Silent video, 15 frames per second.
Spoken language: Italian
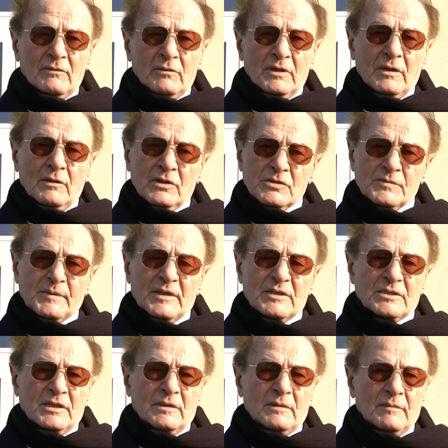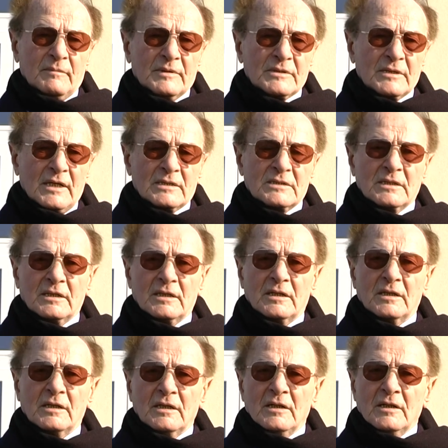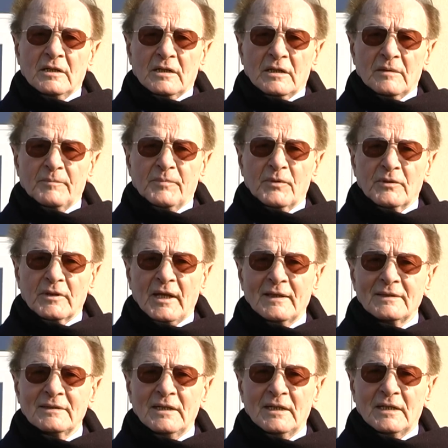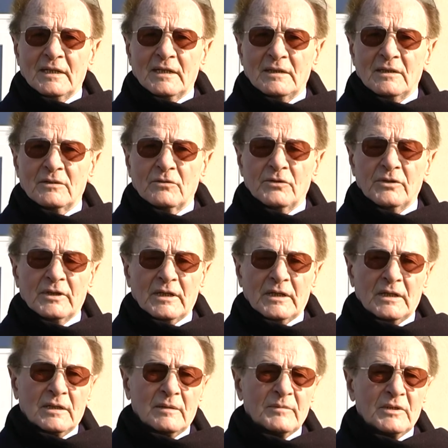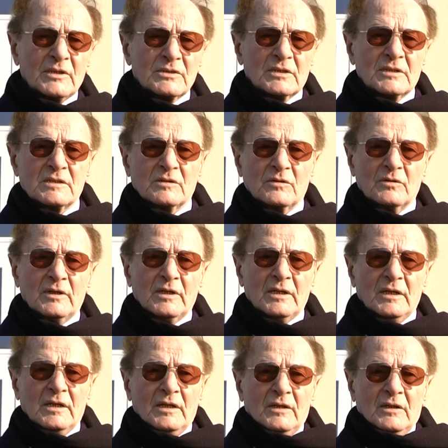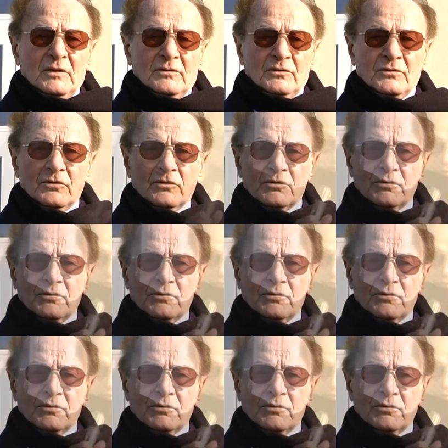una, una spesa abbastanza importante e di cui eh, l'amministrazione non,